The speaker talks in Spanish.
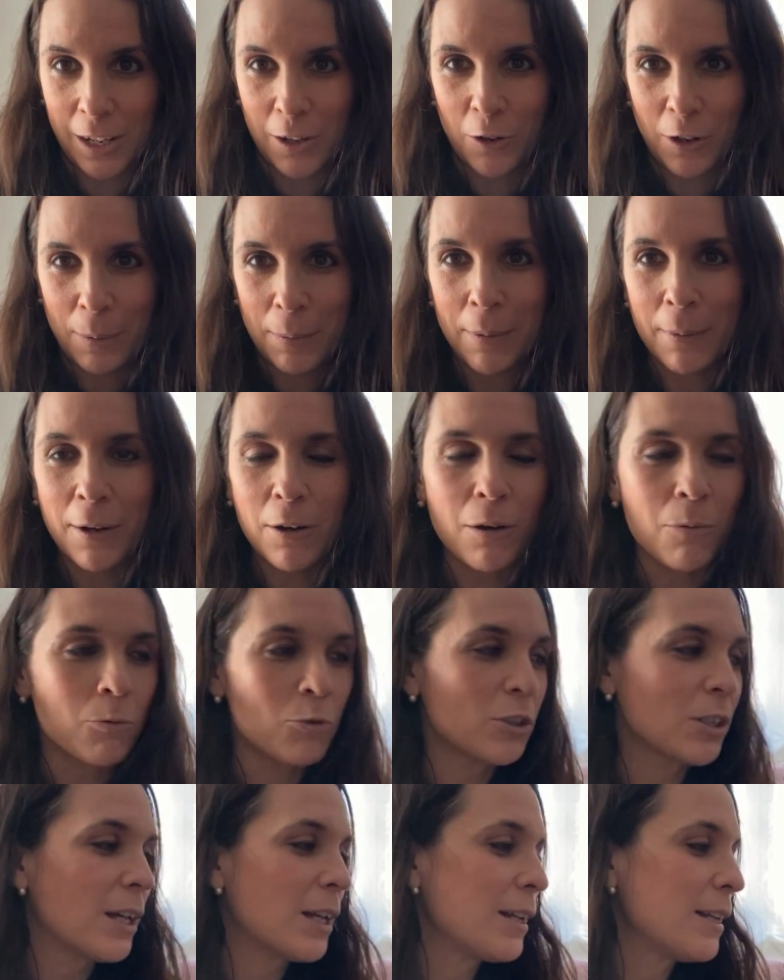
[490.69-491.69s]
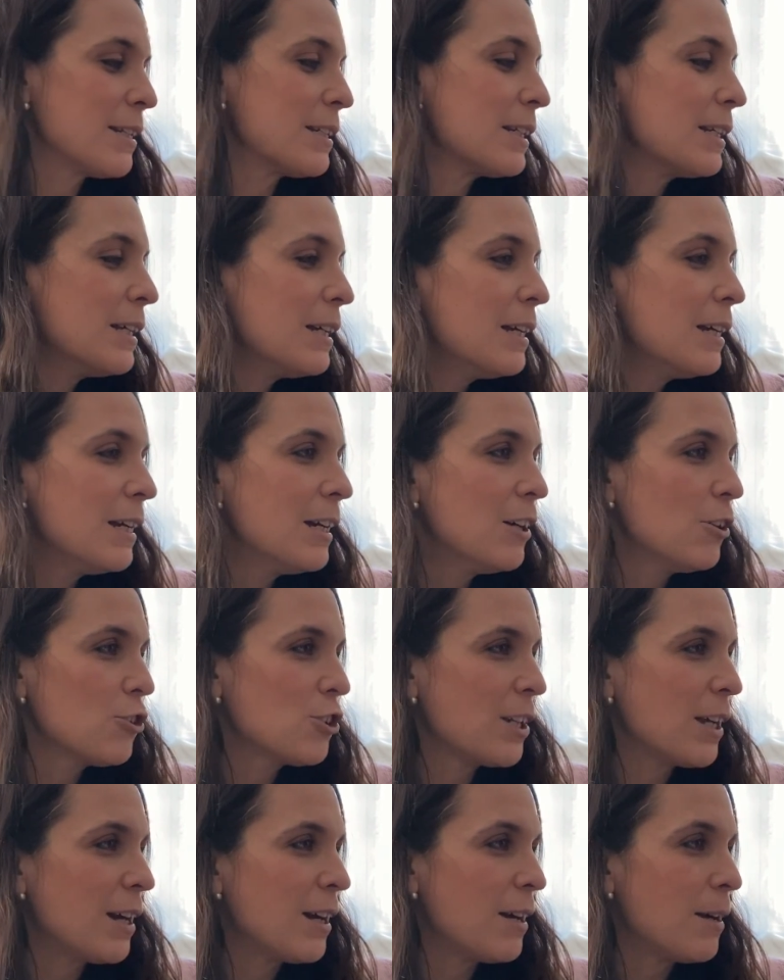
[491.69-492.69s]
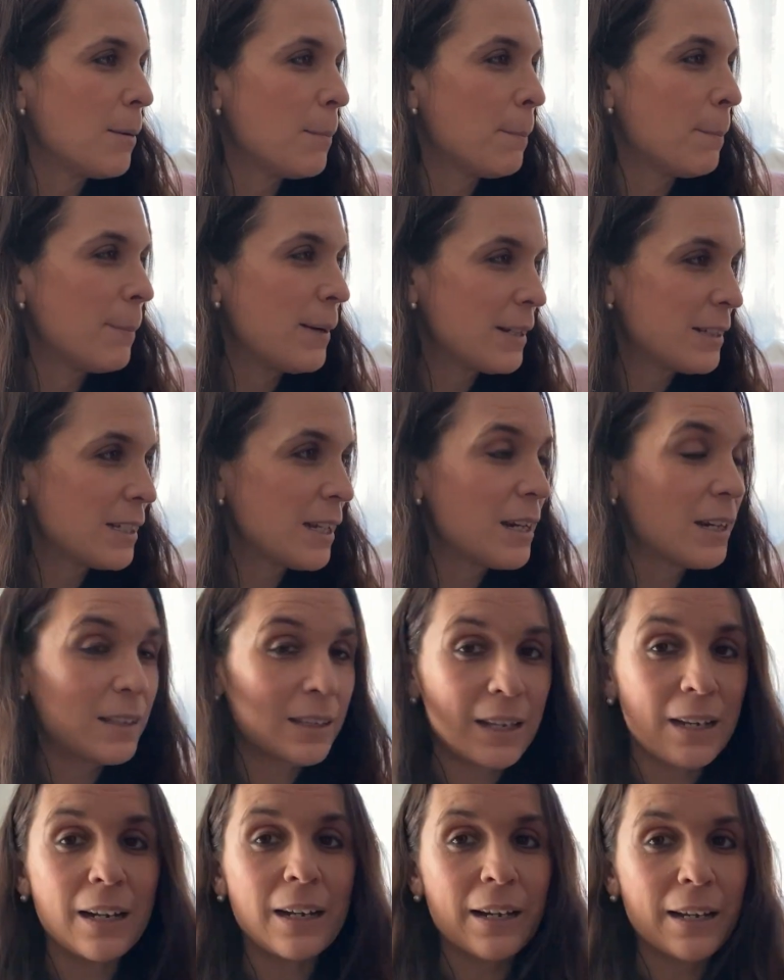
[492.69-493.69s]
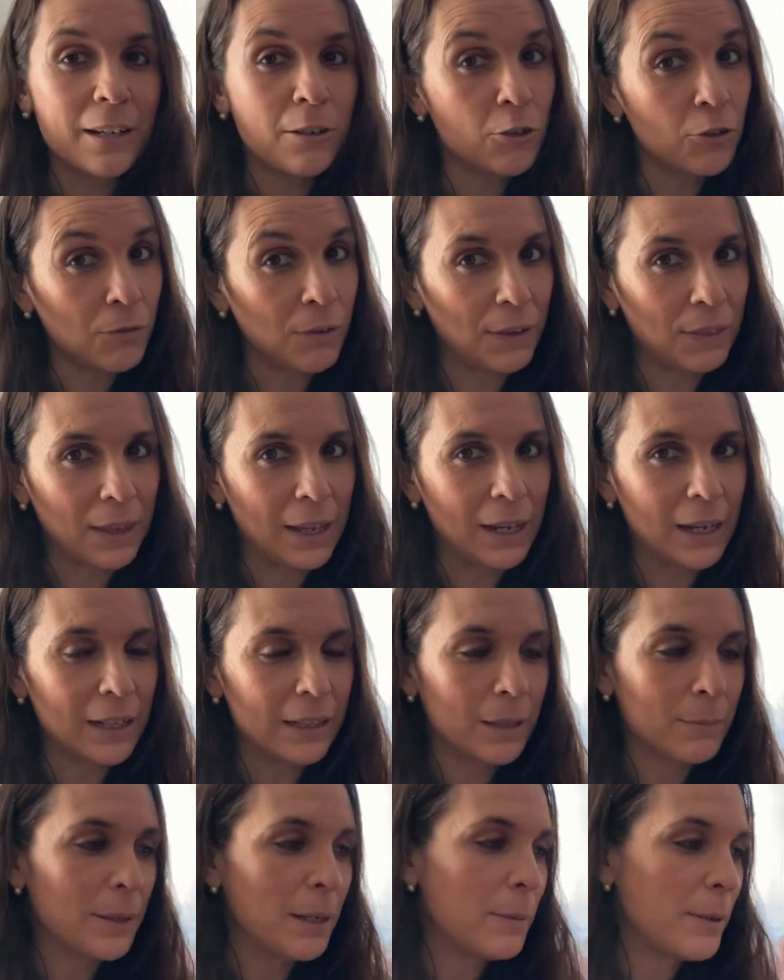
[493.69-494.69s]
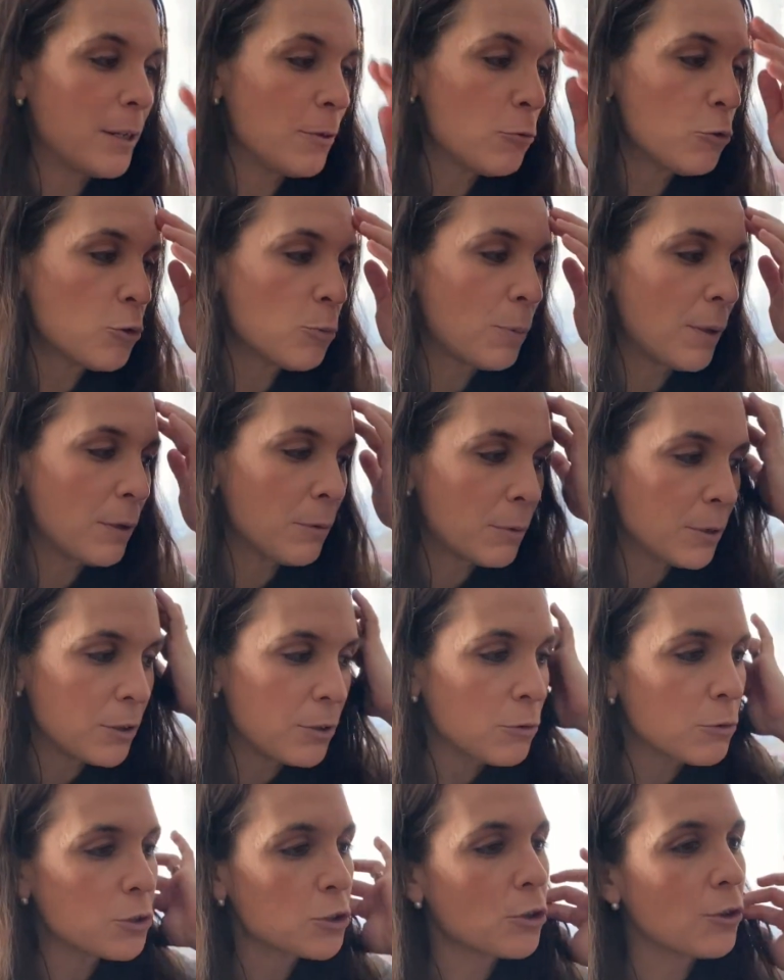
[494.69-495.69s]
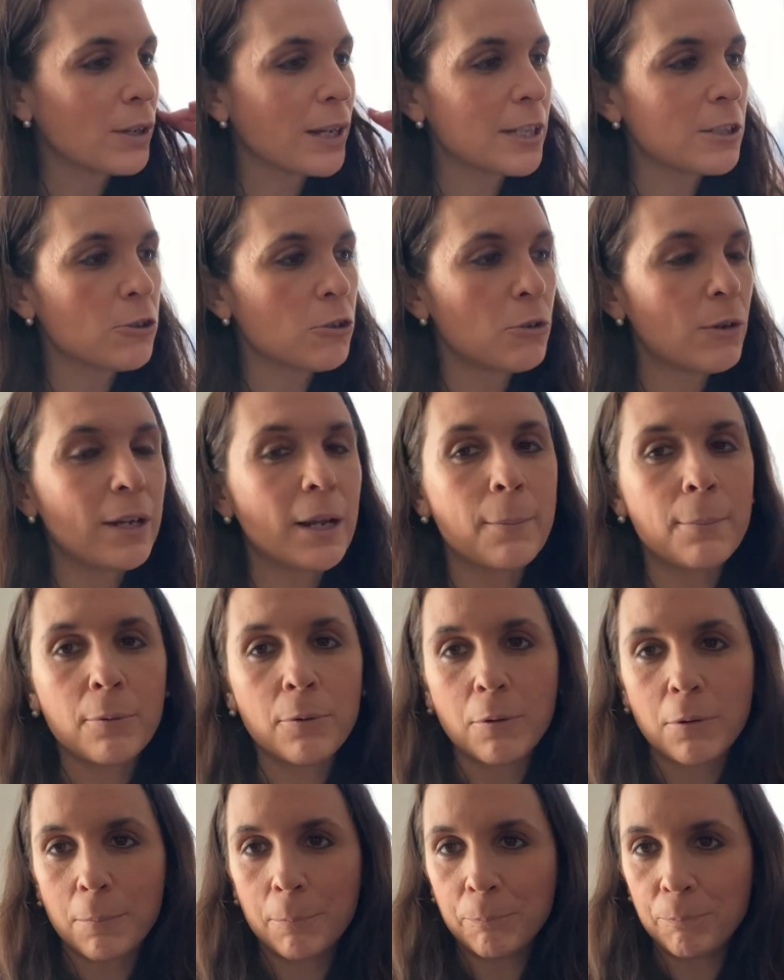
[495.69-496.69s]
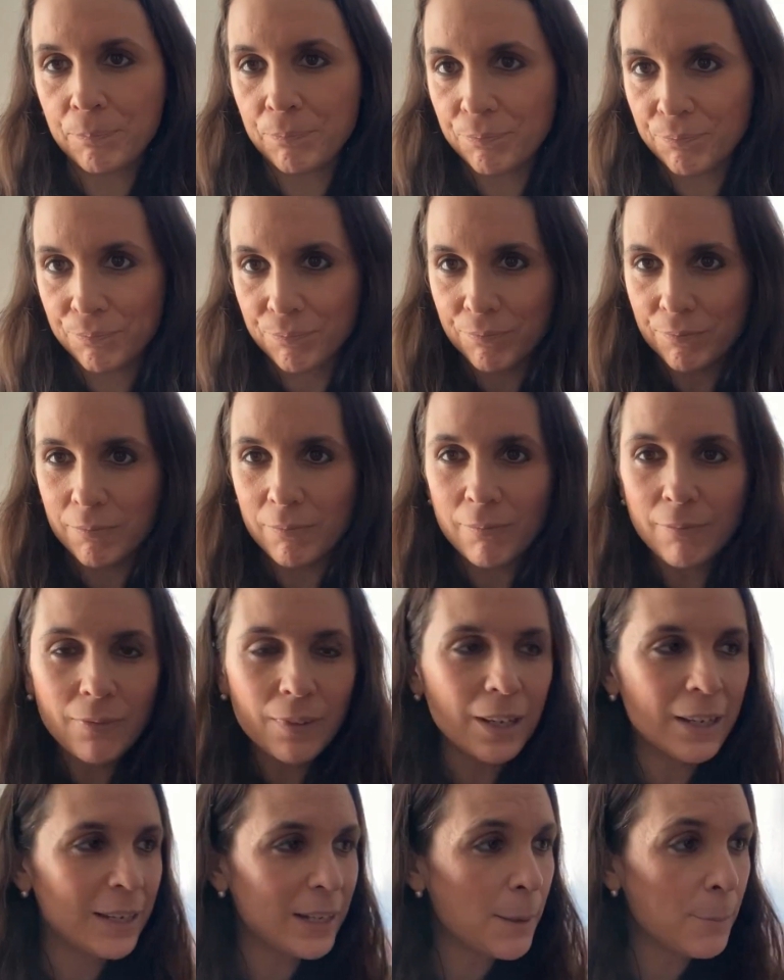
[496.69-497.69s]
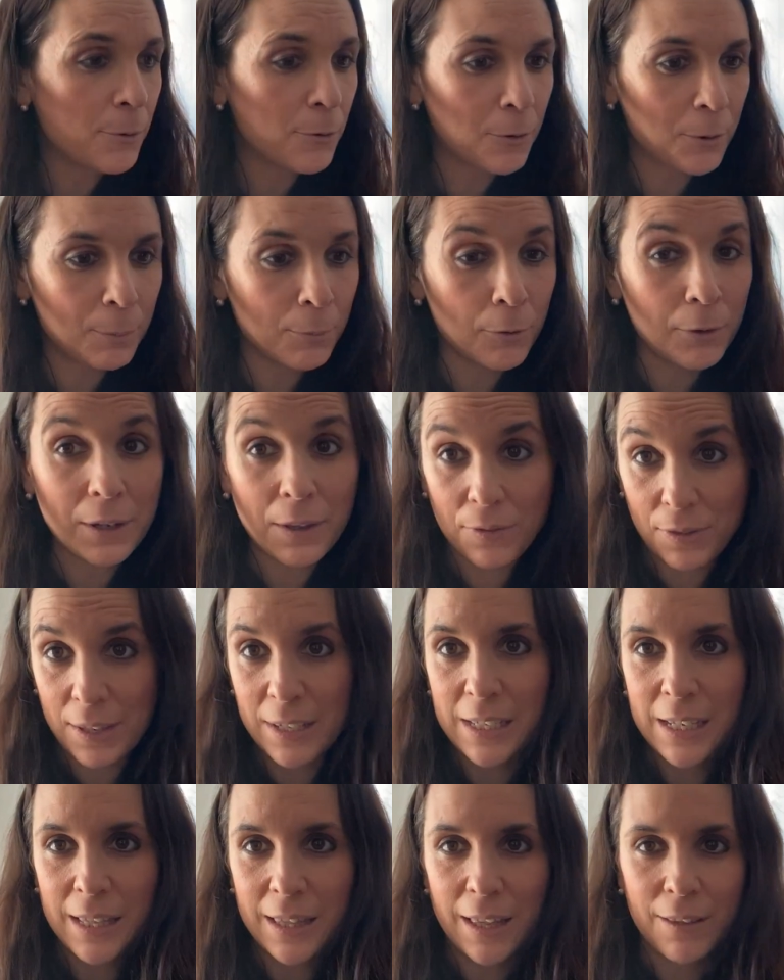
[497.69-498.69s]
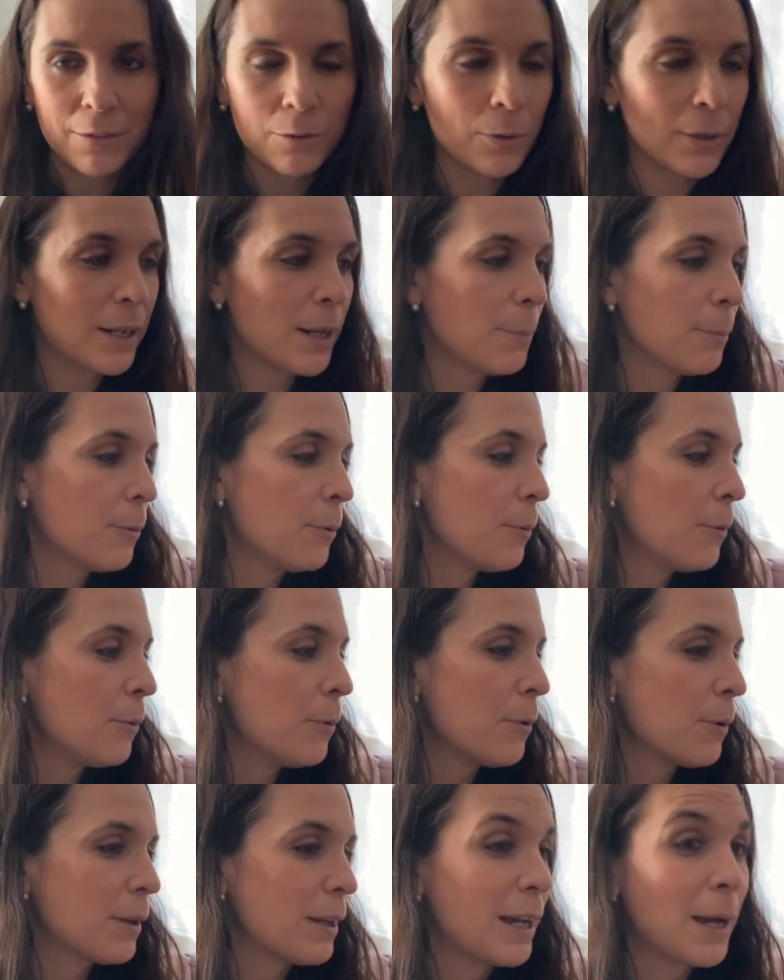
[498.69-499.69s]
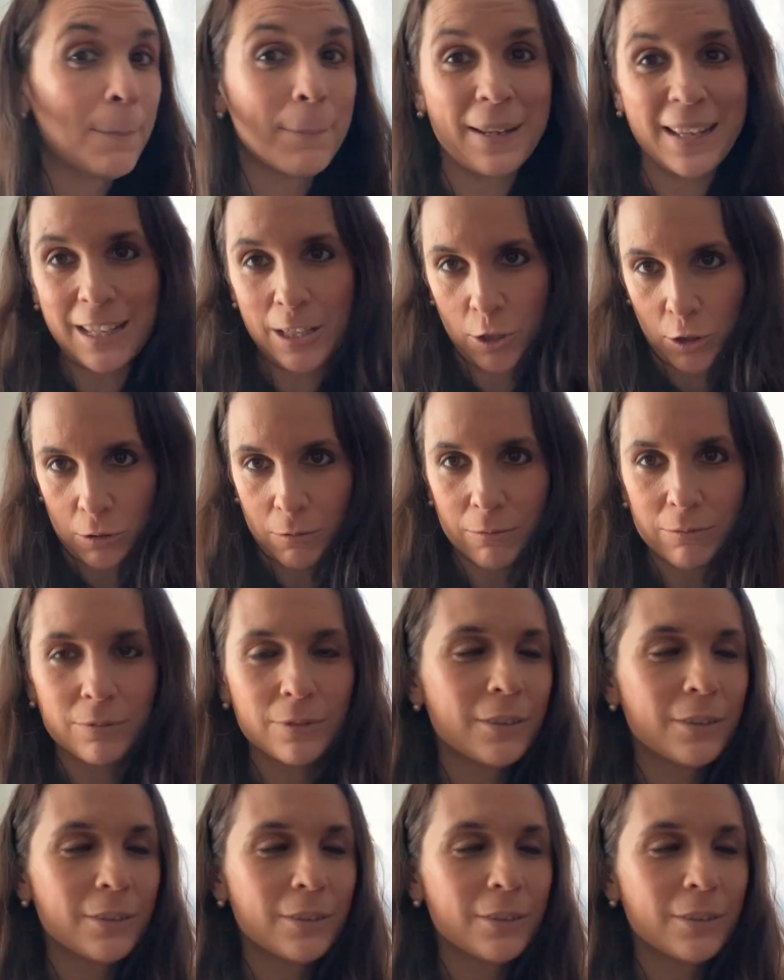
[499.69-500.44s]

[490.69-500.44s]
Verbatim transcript: lo que me bajo a buscarles. O sea, va a ser tela, ¿eh? No es fácil el tema del minibús, pero bueno, en nuestro caso no era por, era por, necesidad, no era por capricho,